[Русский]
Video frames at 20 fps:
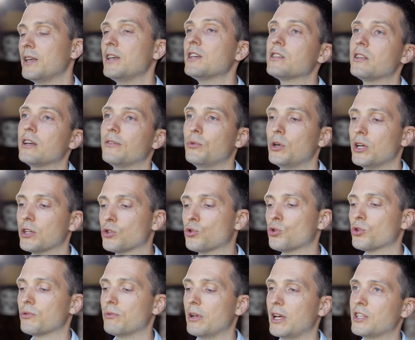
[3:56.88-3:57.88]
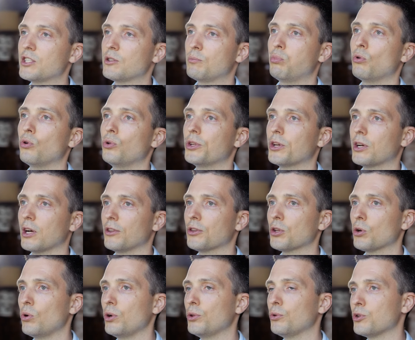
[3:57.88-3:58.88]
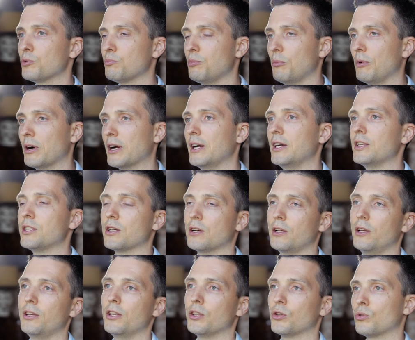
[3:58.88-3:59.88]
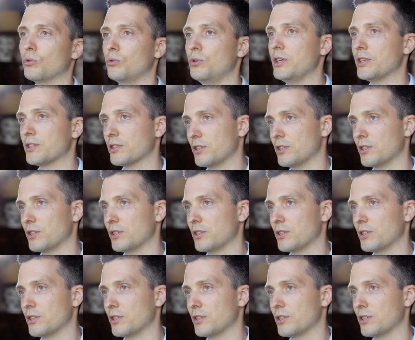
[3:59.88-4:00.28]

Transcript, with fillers: Если вы осуществляете полный контроль, то есть есть помогаете клиенту не